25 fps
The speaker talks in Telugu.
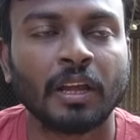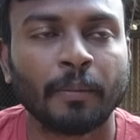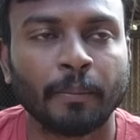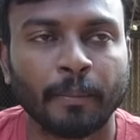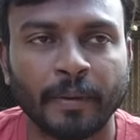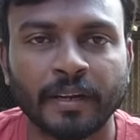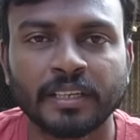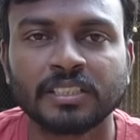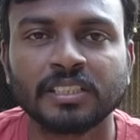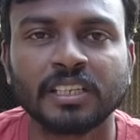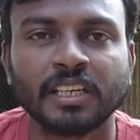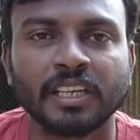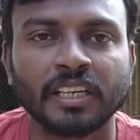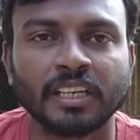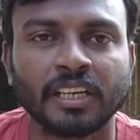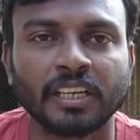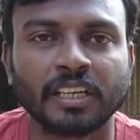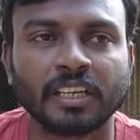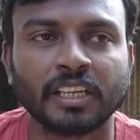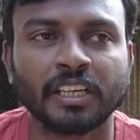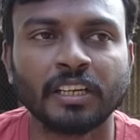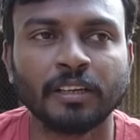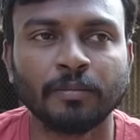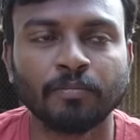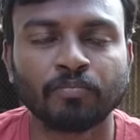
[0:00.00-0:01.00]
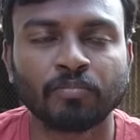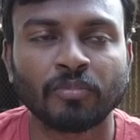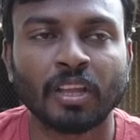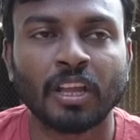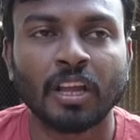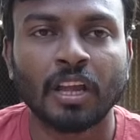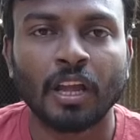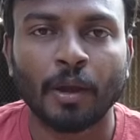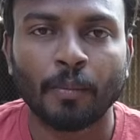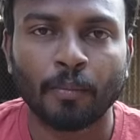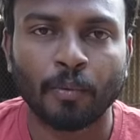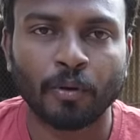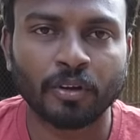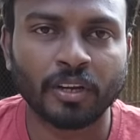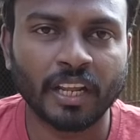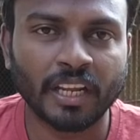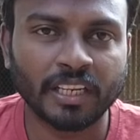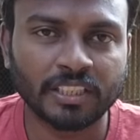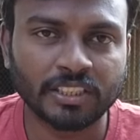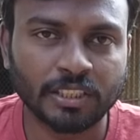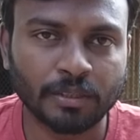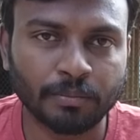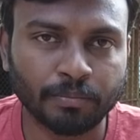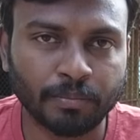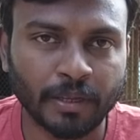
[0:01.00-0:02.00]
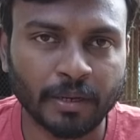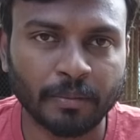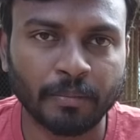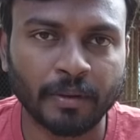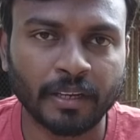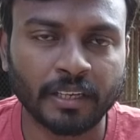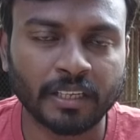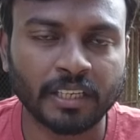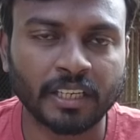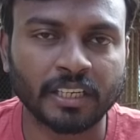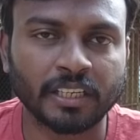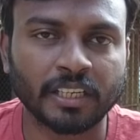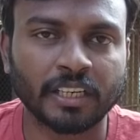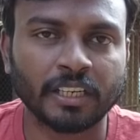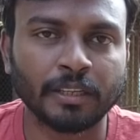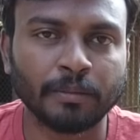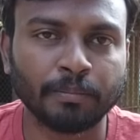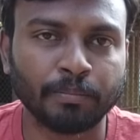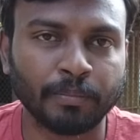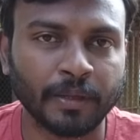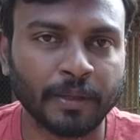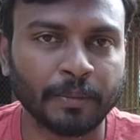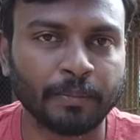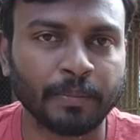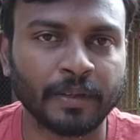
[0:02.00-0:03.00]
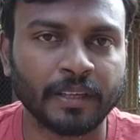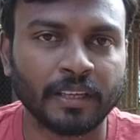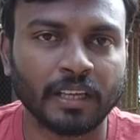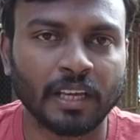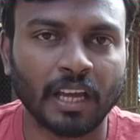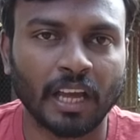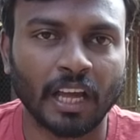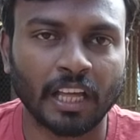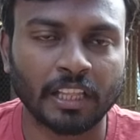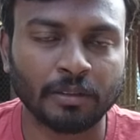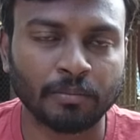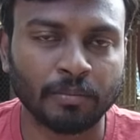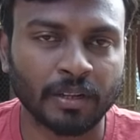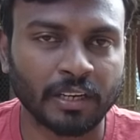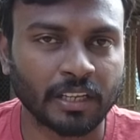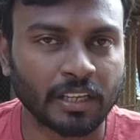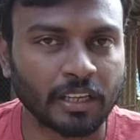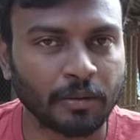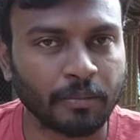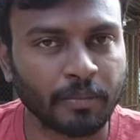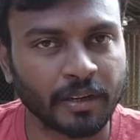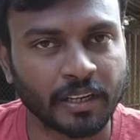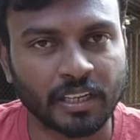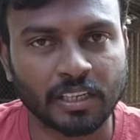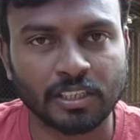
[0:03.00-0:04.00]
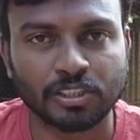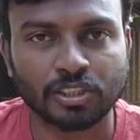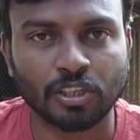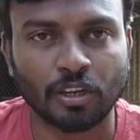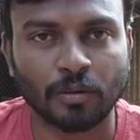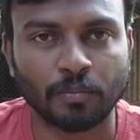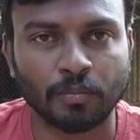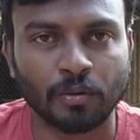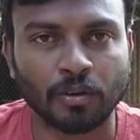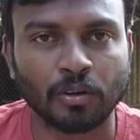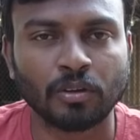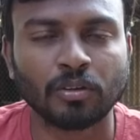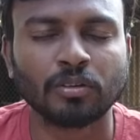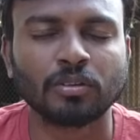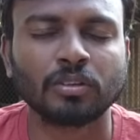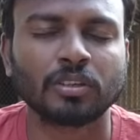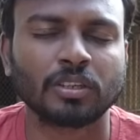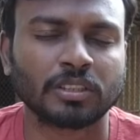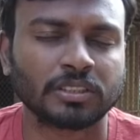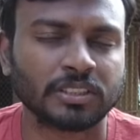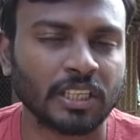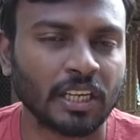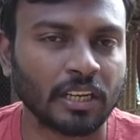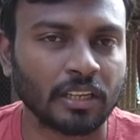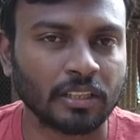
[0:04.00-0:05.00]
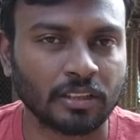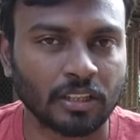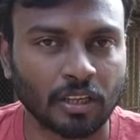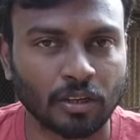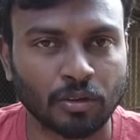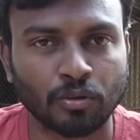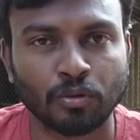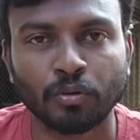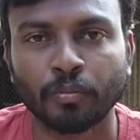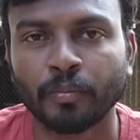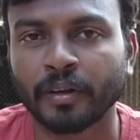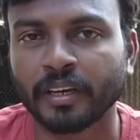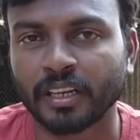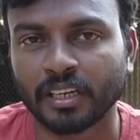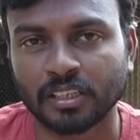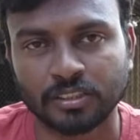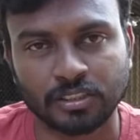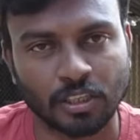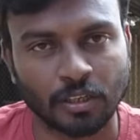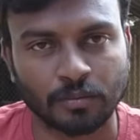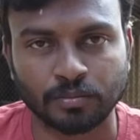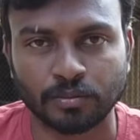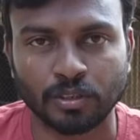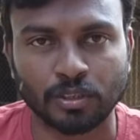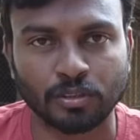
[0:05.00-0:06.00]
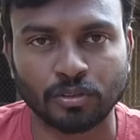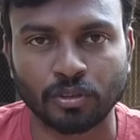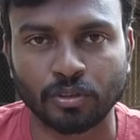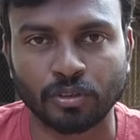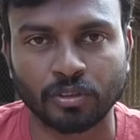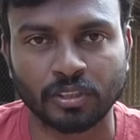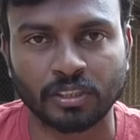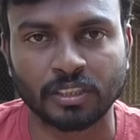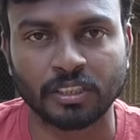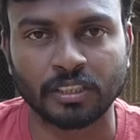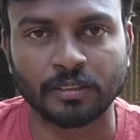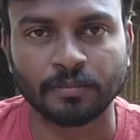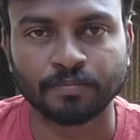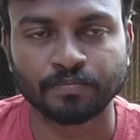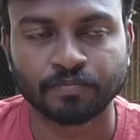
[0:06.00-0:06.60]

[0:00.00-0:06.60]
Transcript: మెడిసిన్ ఏంటంటే పొటాషియం పెర్మాంగనేట్ అని పీపీ అది మనకి మెడికల్ షాపుల్లో చాలా తక్కువ మెడికల్ షాప్స్లో దొరుకుద్ది